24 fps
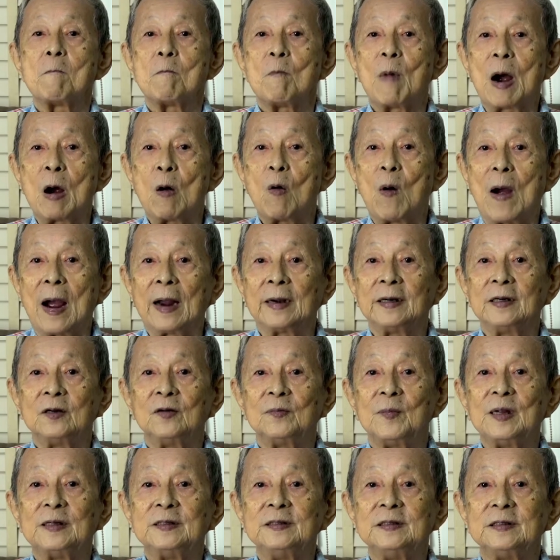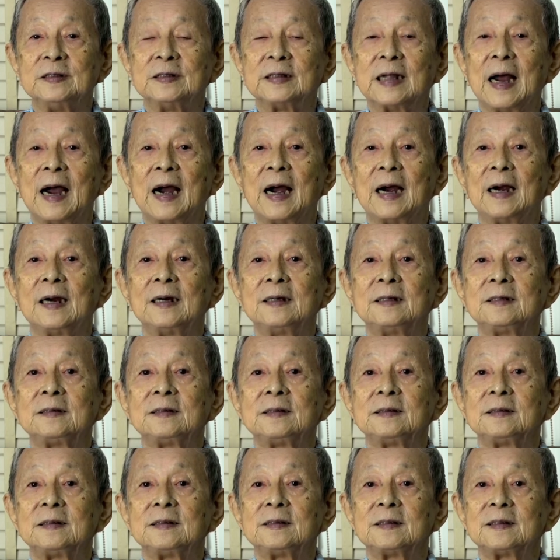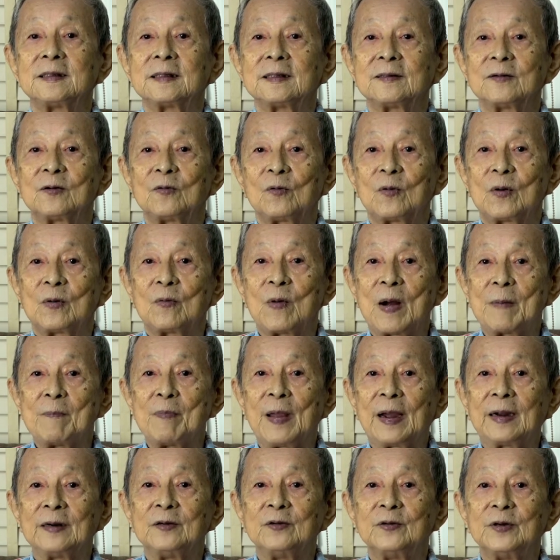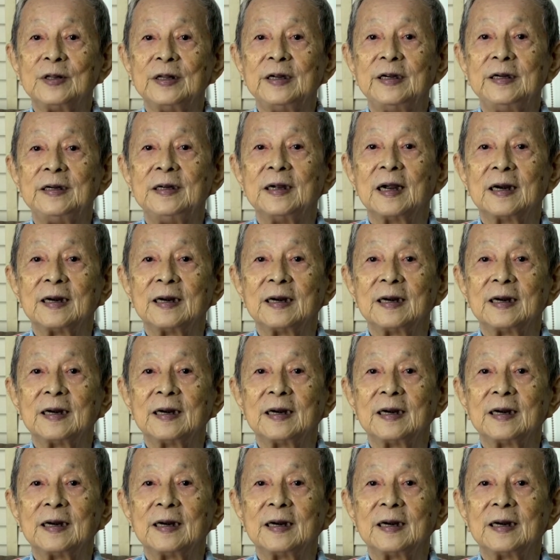เบาหวานก็ไม่ขึ้นตา ความดันก็ดี